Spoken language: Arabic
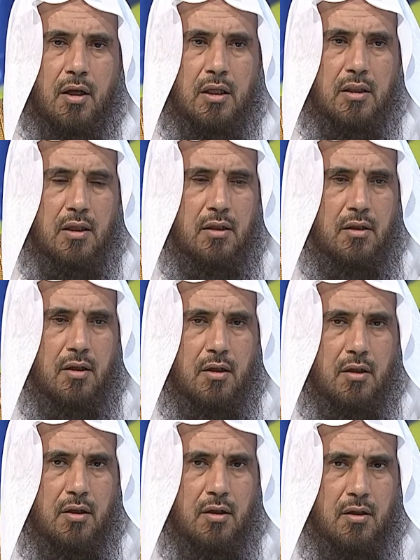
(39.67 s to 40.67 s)
آه،
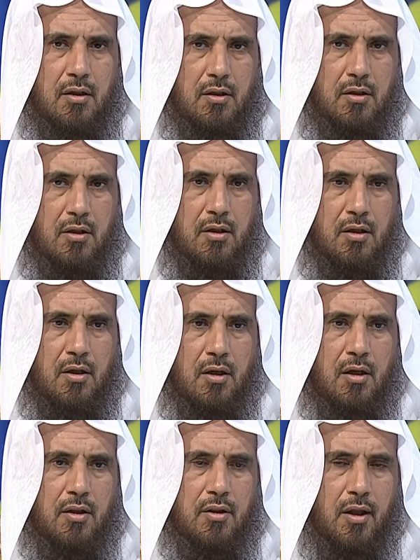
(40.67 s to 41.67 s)
آه،